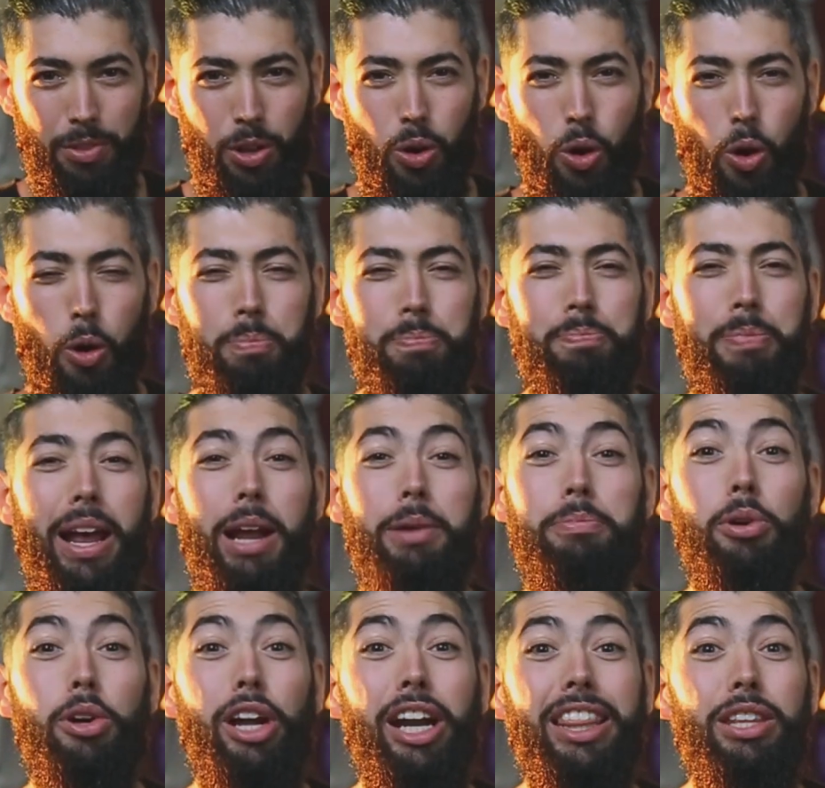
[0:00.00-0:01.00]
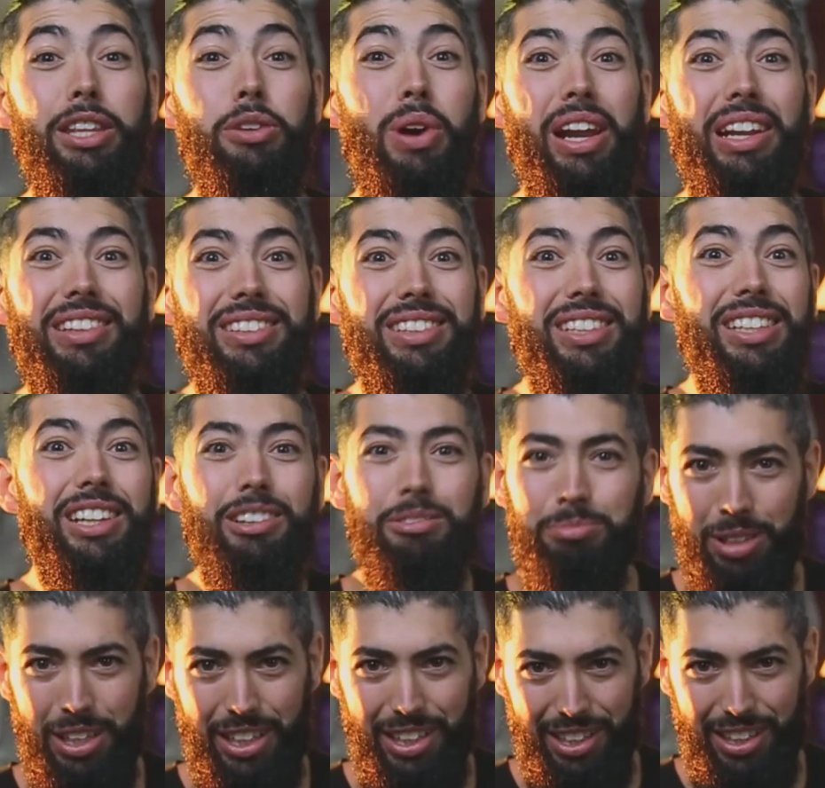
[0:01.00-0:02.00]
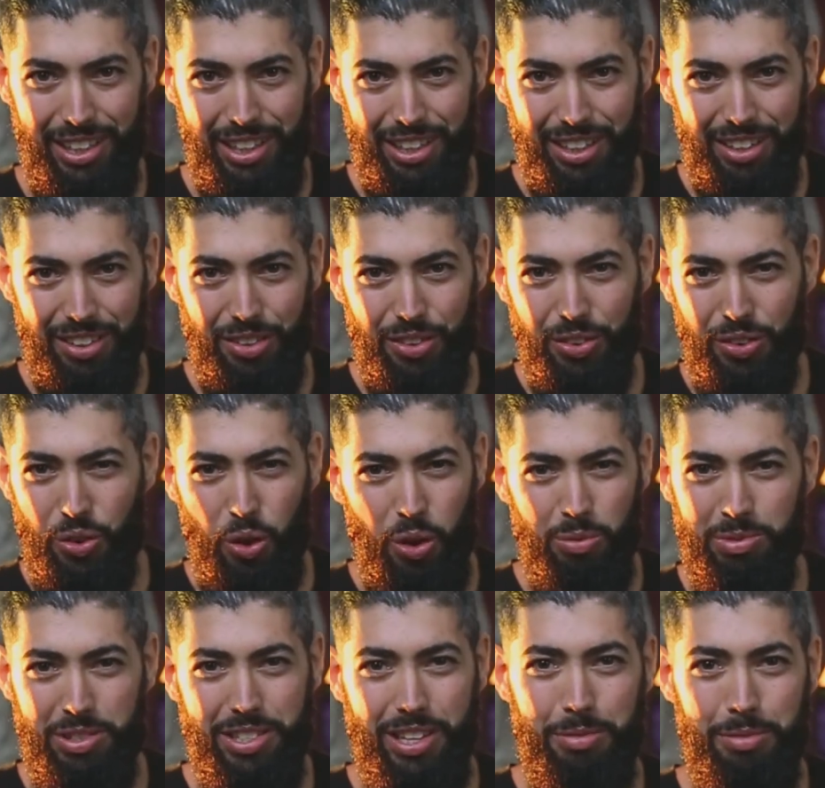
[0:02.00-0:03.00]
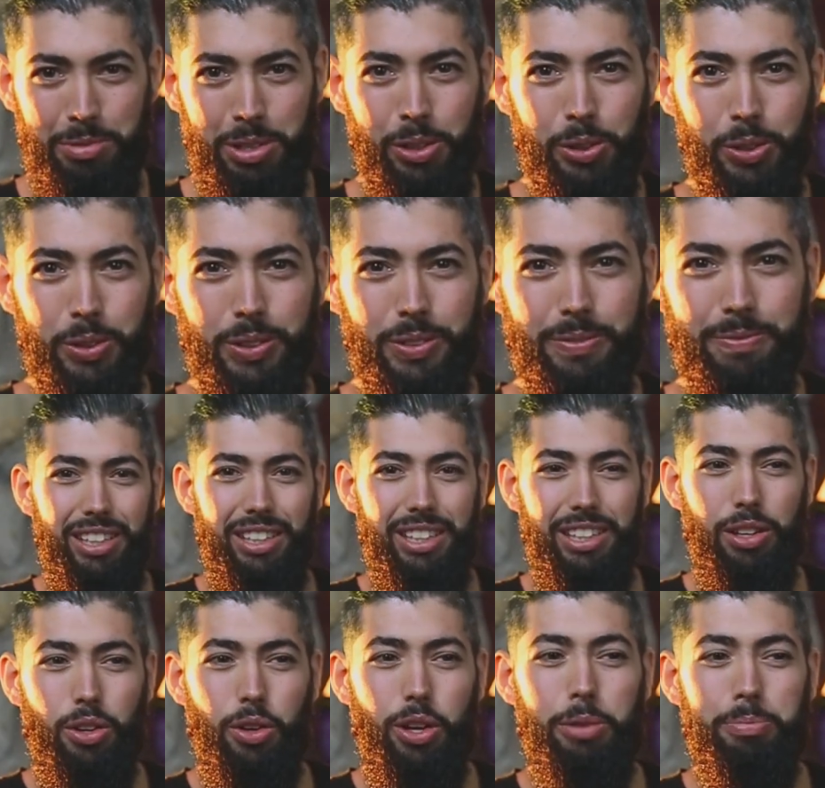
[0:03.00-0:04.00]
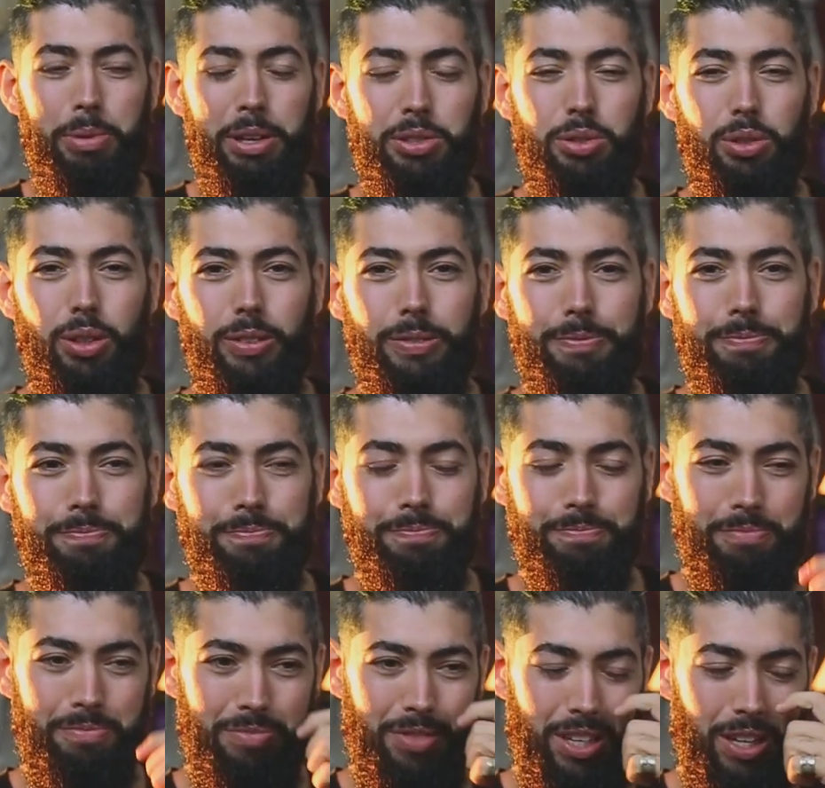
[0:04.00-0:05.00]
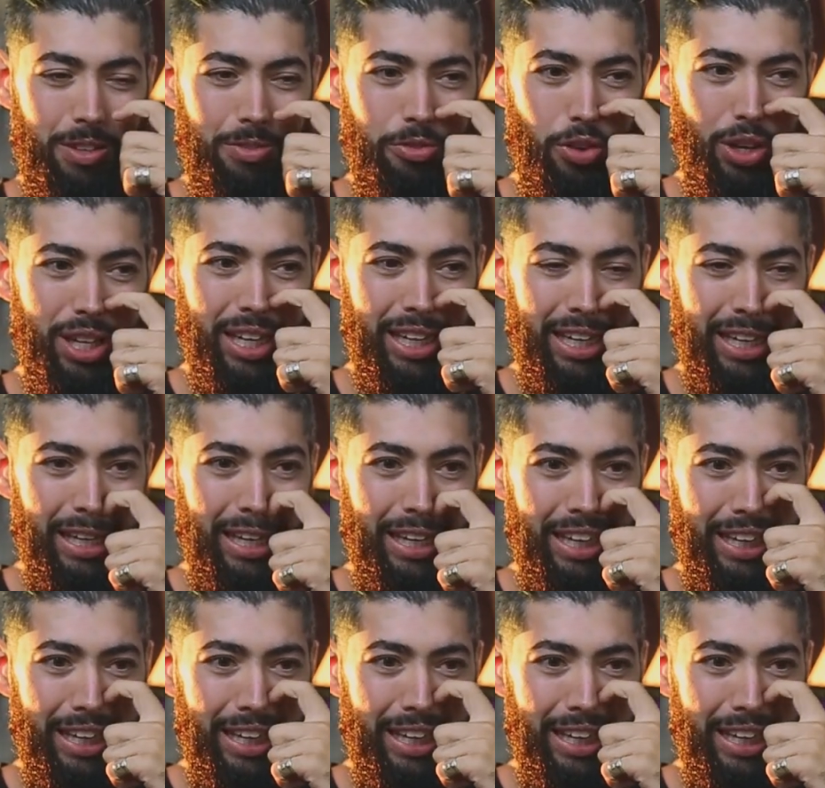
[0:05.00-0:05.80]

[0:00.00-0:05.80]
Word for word: o para poder divertirme con mis amigos. Y lo que pasó fue que